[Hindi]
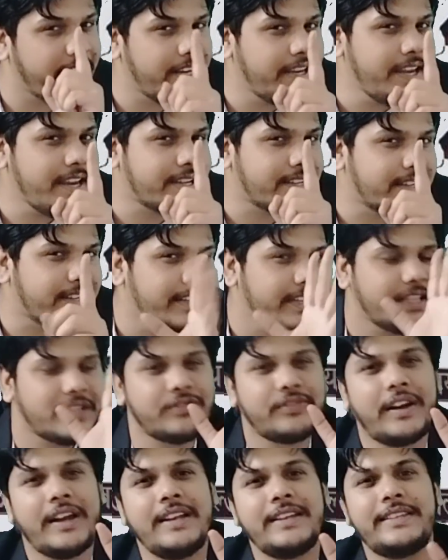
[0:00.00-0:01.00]
एक
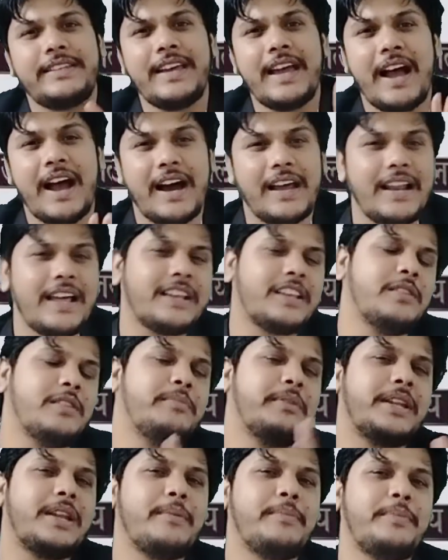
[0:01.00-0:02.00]
केस फाइल किया हालांकि
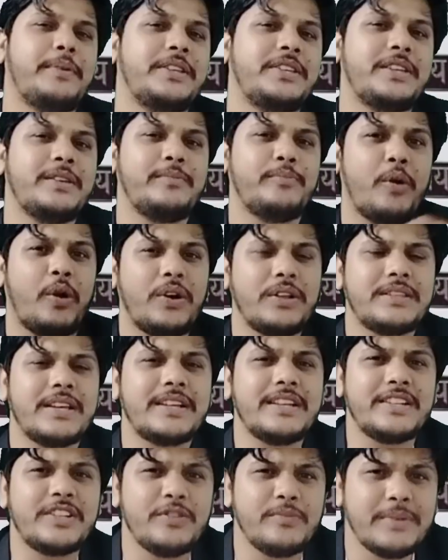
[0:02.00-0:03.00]
मेरे पीछे बहुत
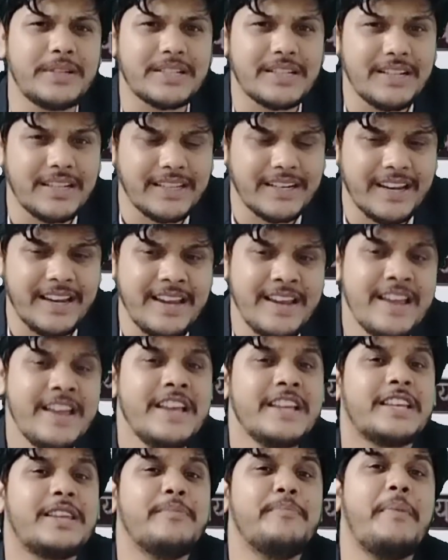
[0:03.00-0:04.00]
सारे र्यूमर्स लग रहे
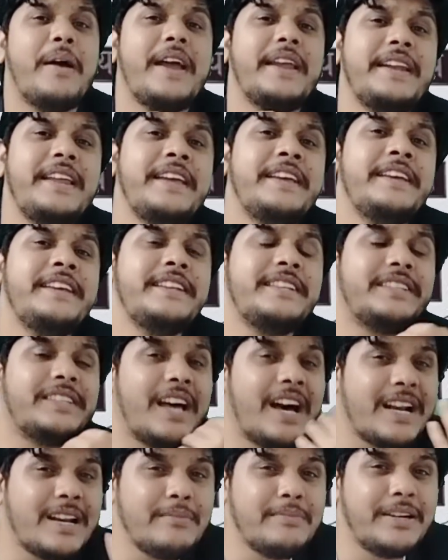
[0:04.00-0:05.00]
हैं कि मैंने ही
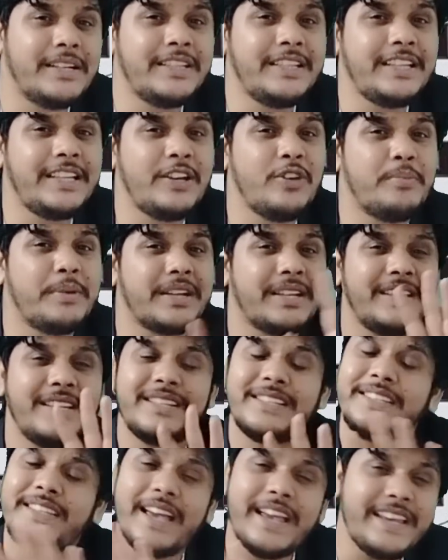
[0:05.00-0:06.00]
सारे भर्ती के ऊपर
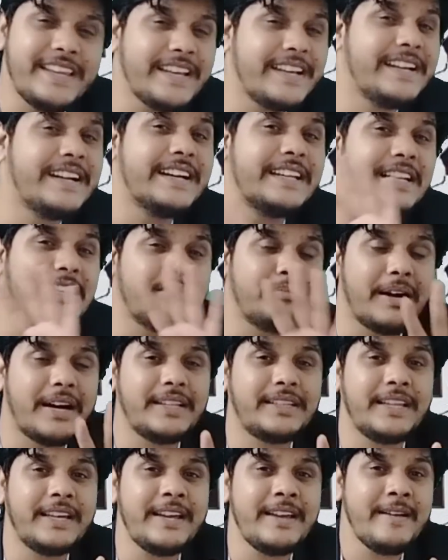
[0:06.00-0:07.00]
केस किया ये गलत
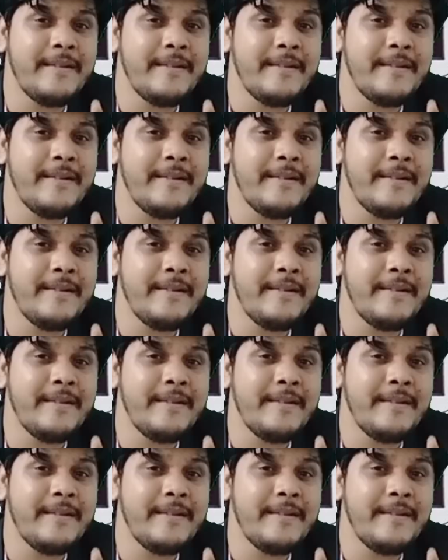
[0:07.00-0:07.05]
बात है